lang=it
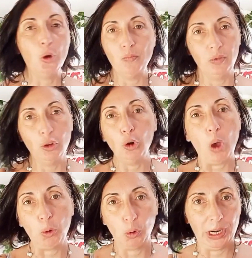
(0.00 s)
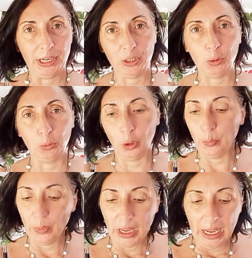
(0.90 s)
non, non lo auguro a
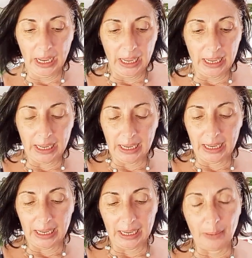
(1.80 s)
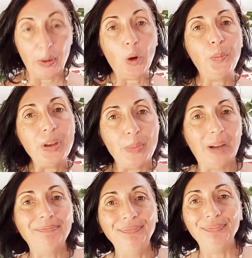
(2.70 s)
nessuno. E, però
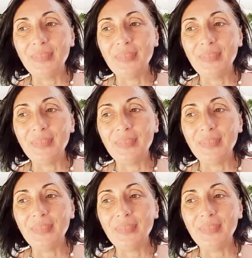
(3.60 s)
prima